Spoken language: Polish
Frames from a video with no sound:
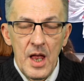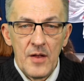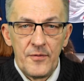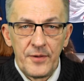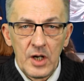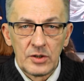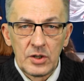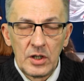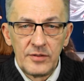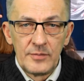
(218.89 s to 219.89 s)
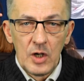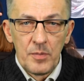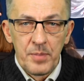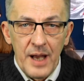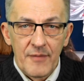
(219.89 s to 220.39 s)
Wyjątkową
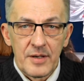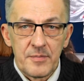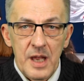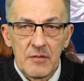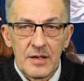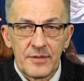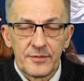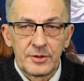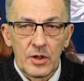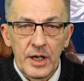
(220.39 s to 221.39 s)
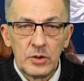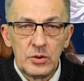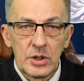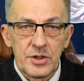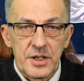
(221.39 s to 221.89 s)
oprawę miała we wtorek
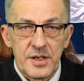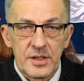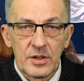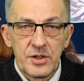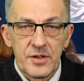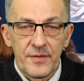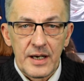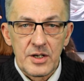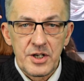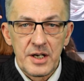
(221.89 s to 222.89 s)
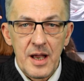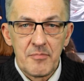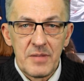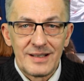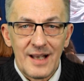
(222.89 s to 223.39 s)
uroczystość wręczenia
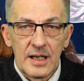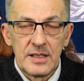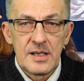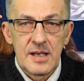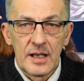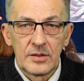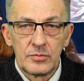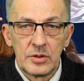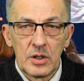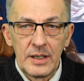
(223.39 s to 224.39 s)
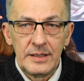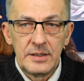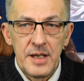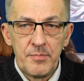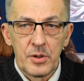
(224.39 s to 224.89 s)
medali za
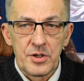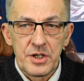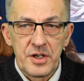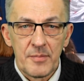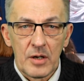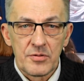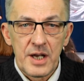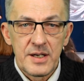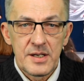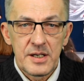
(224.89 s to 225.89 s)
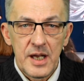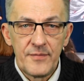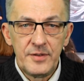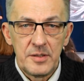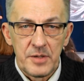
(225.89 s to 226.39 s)
długoletnie pożycie małżeńskie
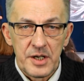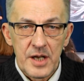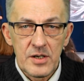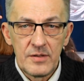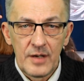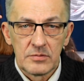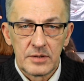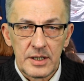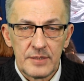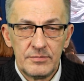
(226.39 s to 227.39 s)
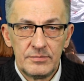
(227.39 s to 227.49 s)
w gminie Suwałki.